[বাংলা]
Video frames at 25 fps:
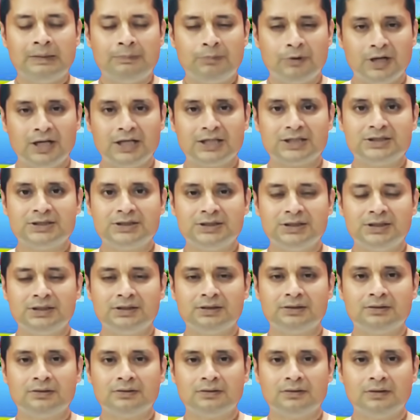এরপরে আসছি
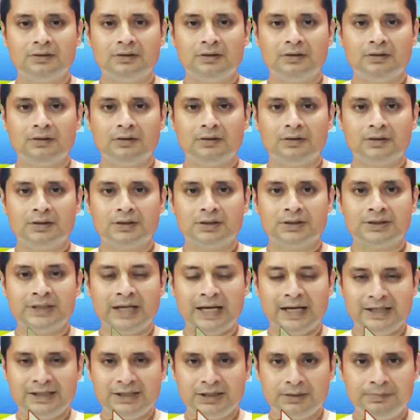
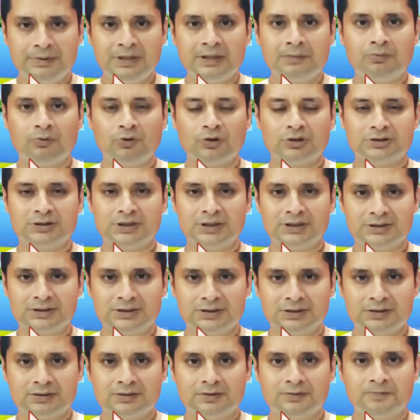সায়েন্টিফিক প্রসেস
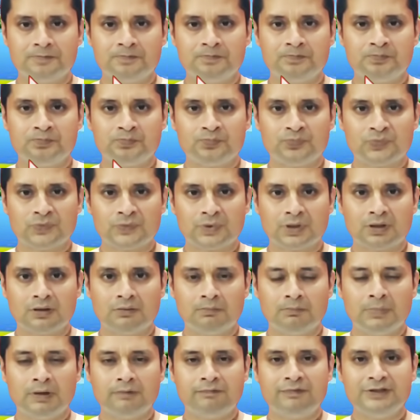
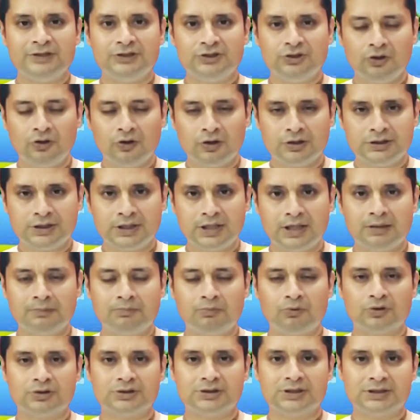বা ফিজিওলজিক্যাল
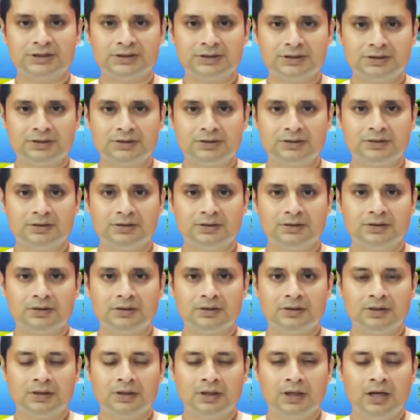প্রসেস
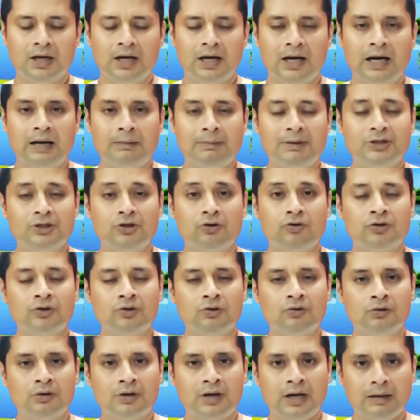আমরা যখন
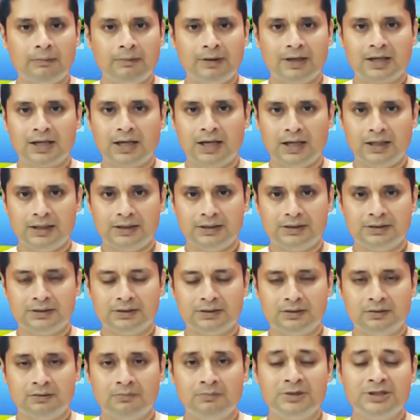কোনো খাবার খাই
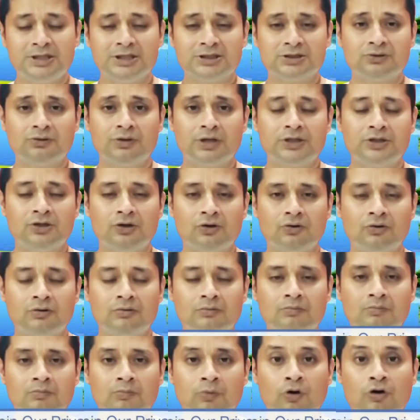বিশেষ করে যখন
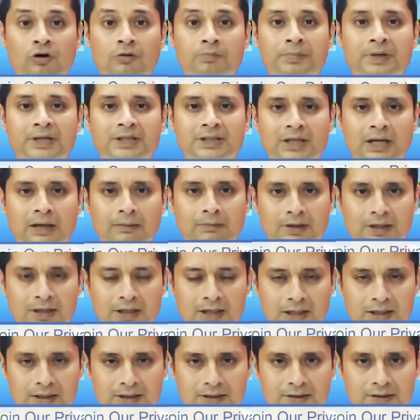ভরপেট খাবার
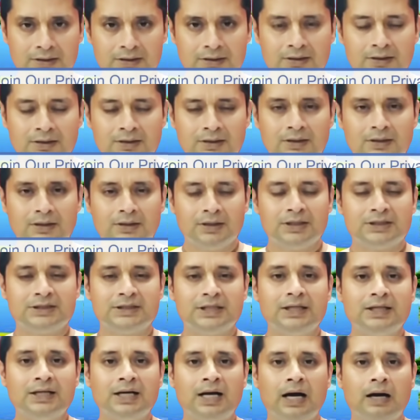খাই
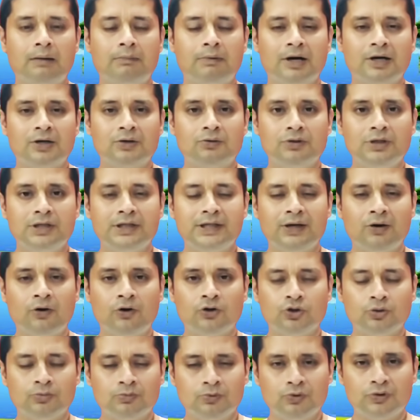সেই খাবারগুলিকে
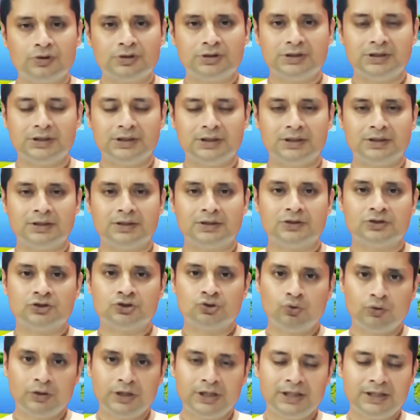হজম করতে
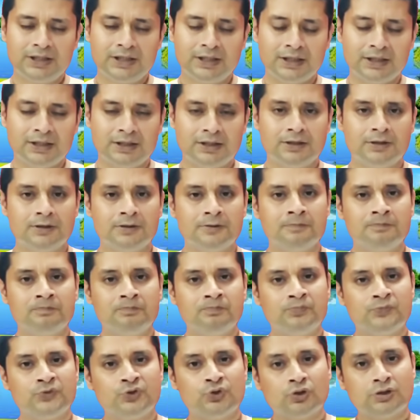শরীরকে
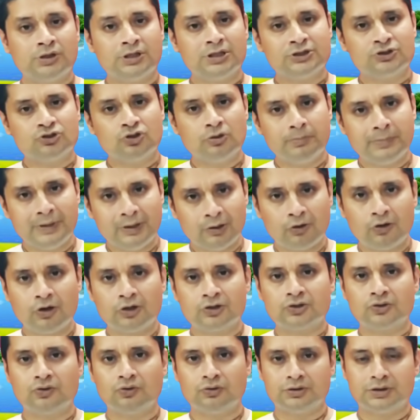যথেষ্ট
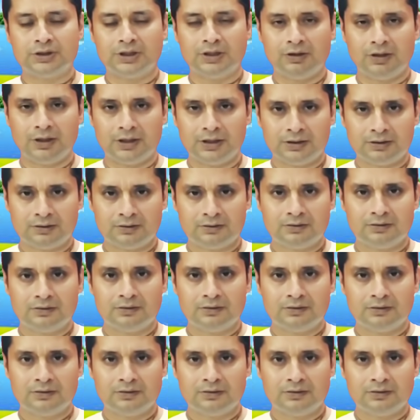মেহনত করতে হয়